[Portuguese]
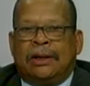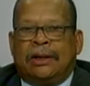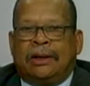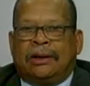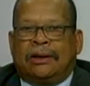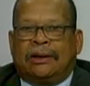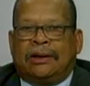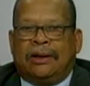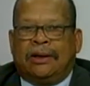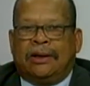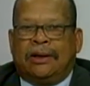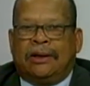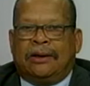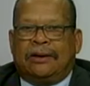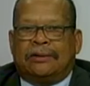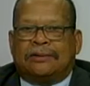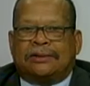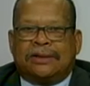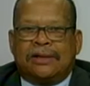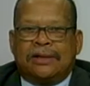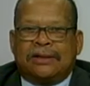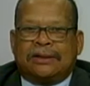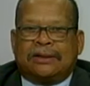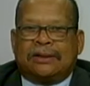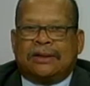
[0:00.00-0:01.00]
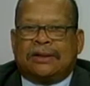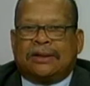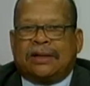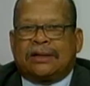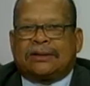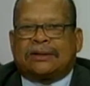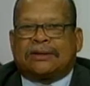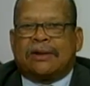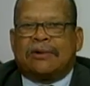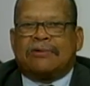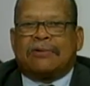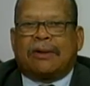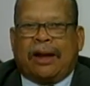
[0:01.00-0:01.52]
que dizem que
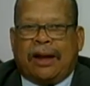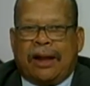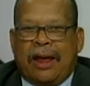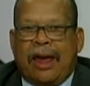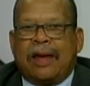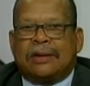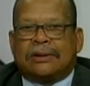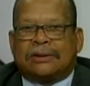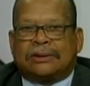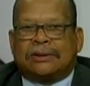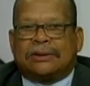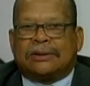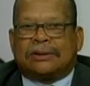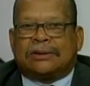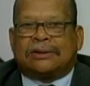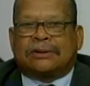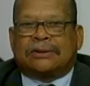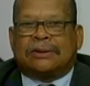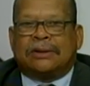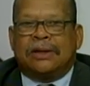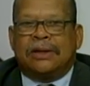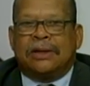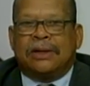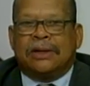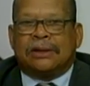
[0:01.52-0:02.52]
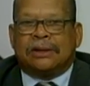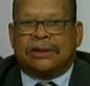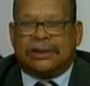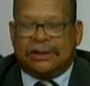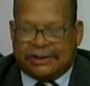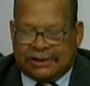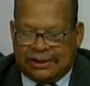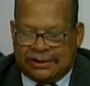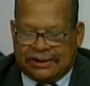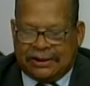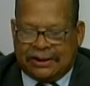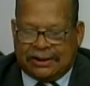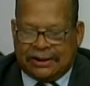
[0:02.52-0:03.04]
são crentes, que
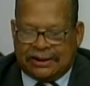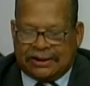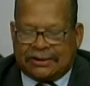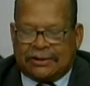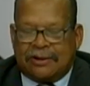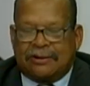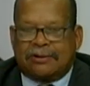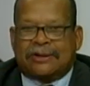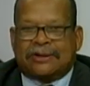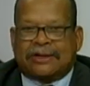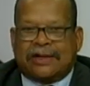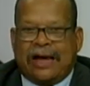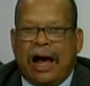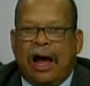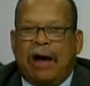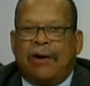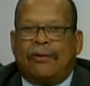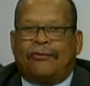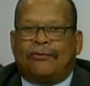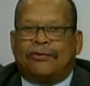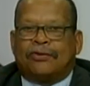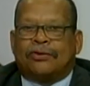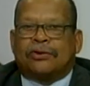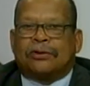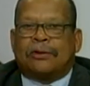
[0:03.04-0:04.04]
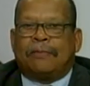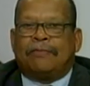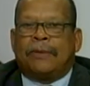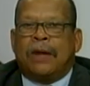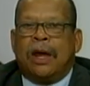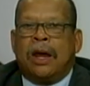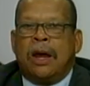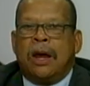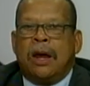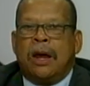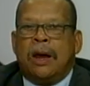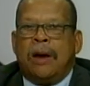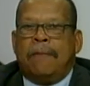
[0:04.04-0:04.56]
dizem que são salvos,
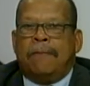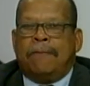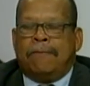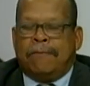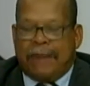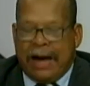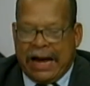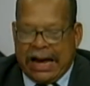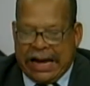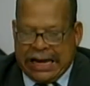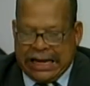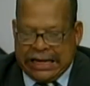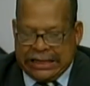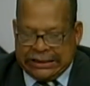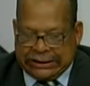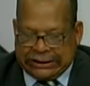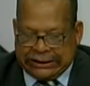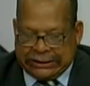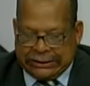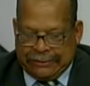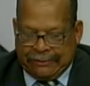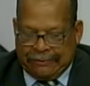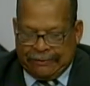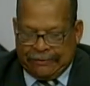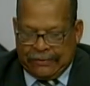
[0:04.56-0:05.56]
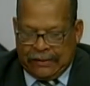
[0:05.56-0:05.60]
mas